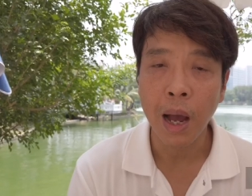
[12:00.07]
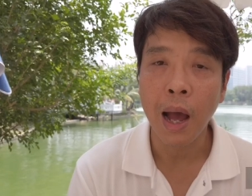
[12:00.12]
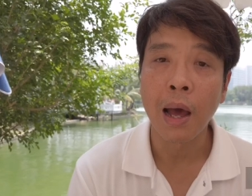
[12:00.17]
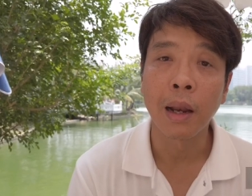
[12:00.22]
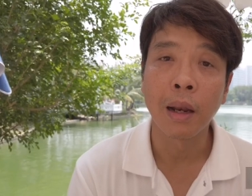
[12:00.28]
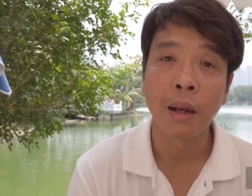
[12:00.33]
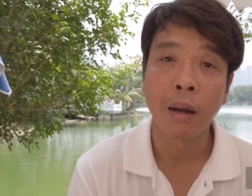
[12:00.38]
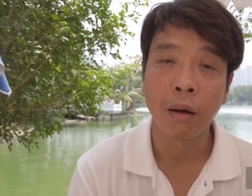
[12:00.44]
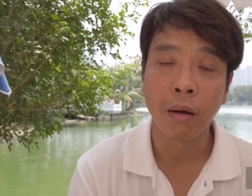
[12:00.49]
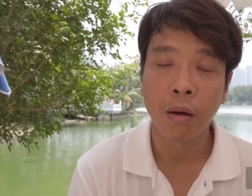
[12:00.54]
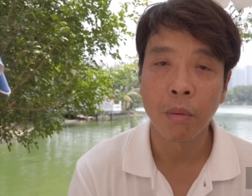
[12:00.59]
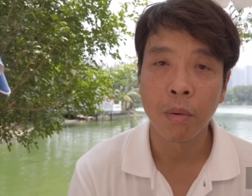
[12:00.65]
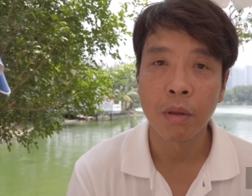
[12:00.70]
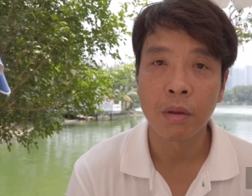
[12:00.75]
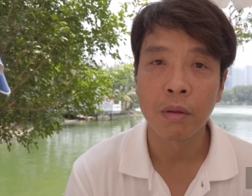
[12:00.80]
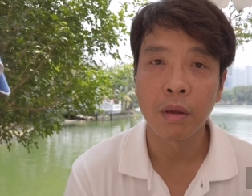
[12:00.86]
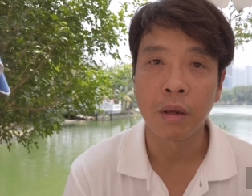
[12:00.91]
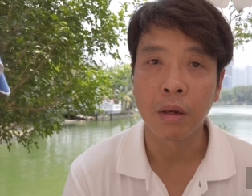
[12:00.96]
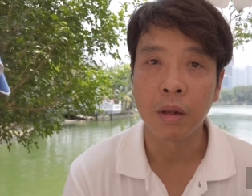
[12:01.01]
สำคัญแล้วก็
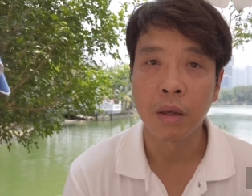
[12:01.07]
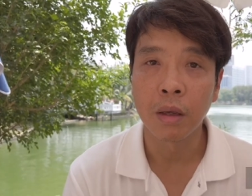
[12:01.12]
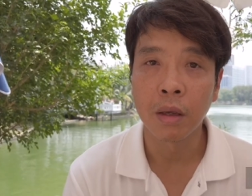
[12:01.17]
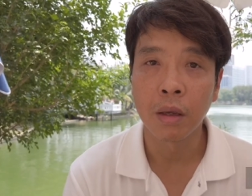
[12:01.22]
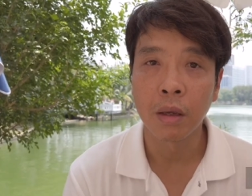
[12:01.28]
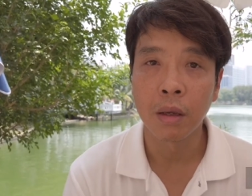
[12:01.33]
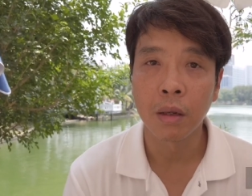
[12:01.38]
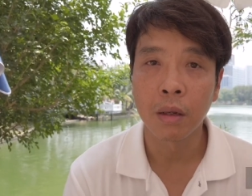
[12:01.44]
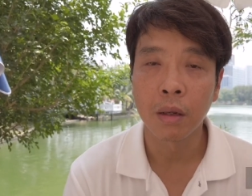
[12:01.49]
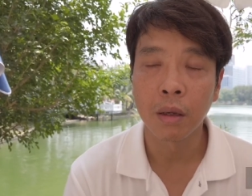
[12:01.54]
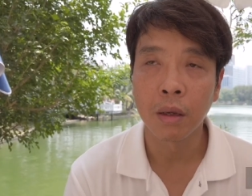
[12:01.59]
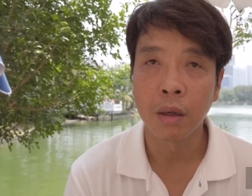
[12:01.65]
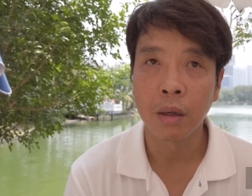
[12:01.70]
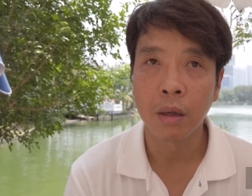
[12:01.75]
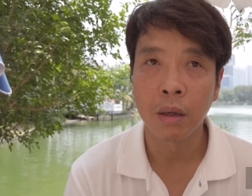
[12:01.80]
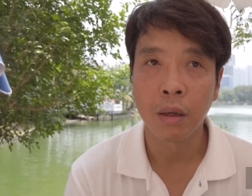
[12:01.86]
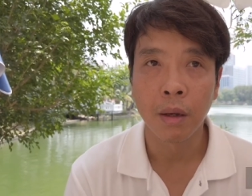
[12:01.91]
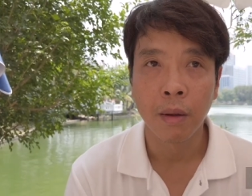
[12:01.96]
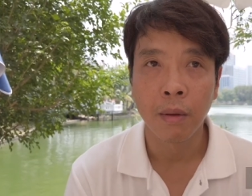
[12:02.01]
เป็นสิ่งที่
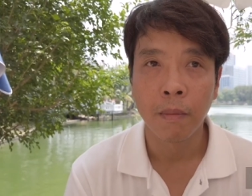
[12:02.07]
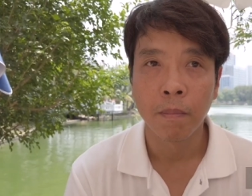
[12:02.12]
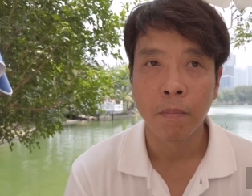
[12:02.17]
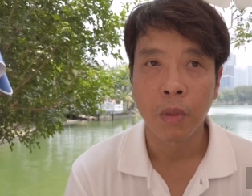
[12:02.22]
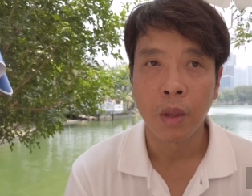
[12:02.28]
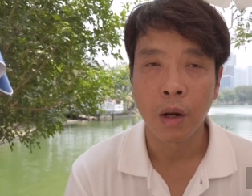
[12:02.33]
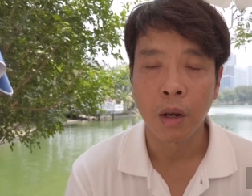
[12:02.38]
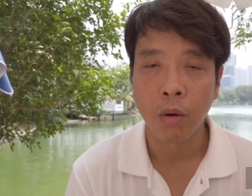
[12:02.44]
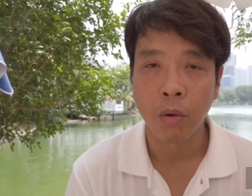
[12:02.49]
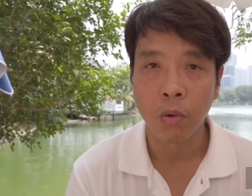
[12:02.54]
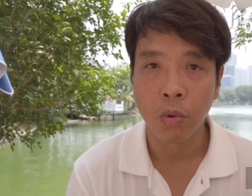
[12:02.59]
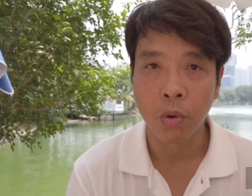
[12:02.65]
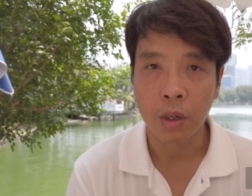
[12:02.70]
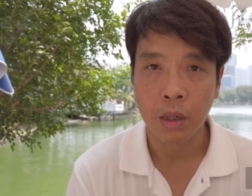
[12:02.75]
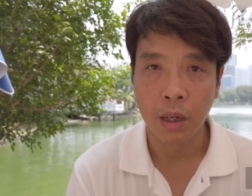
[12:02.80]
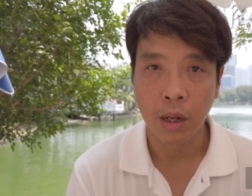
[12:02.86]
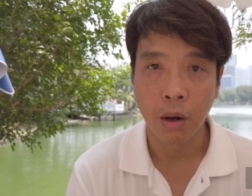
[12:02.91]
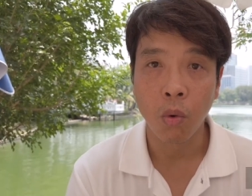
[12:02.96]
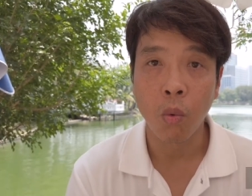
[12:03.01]
ที่เราค
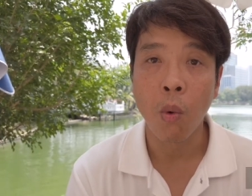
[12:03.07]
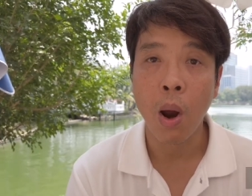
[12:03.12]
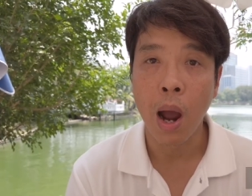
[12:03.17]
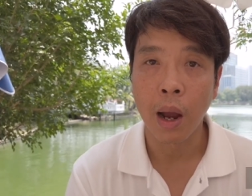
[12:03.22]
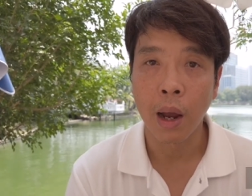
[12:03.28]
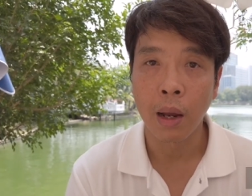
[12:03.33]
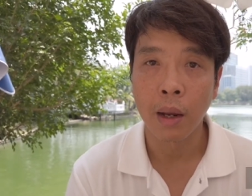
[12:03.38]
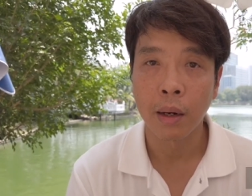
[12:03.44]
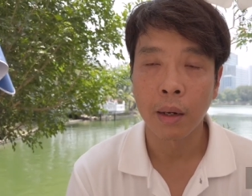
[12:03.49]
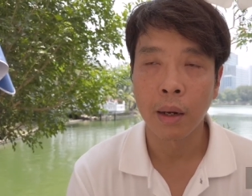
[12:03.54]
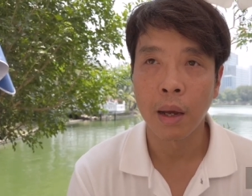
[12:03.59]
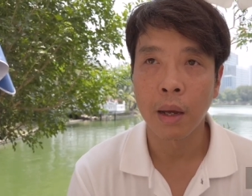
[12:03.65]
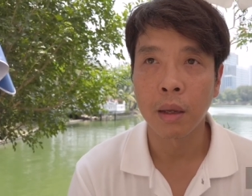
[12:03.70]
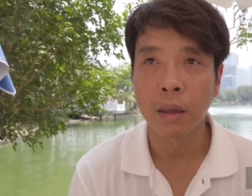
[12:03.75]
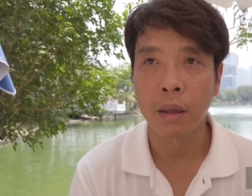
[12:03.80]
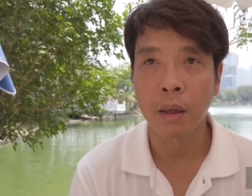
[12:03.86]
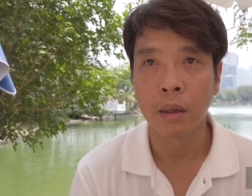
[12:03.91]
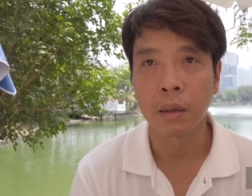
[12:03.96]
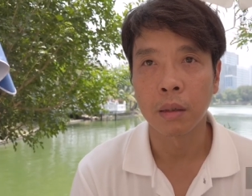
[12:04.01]
วรจะระวัง
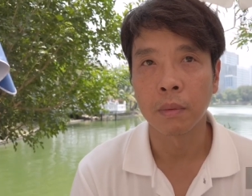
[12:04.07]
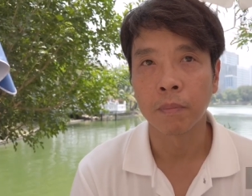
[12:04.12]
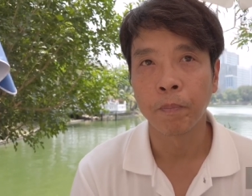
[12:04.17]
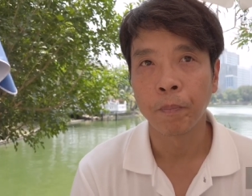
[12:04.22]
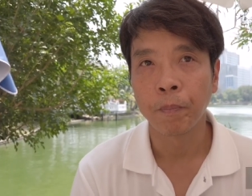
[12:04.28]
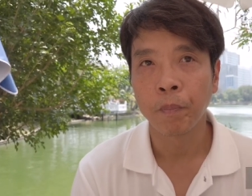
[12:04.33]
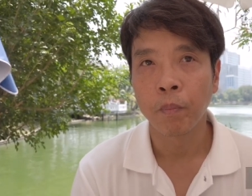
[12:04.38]
นะอย่าง